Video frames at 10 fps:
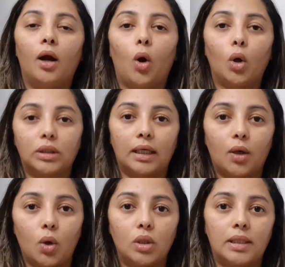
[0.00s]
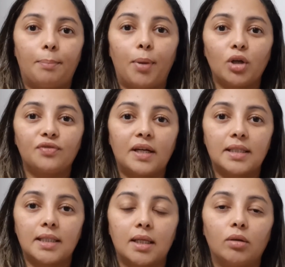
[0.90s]
Outra coisa, posso
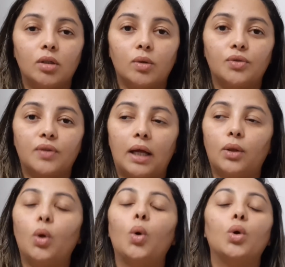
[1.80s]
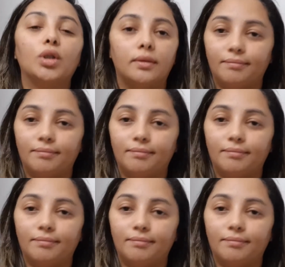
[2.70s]
fazer sem um liquidificador?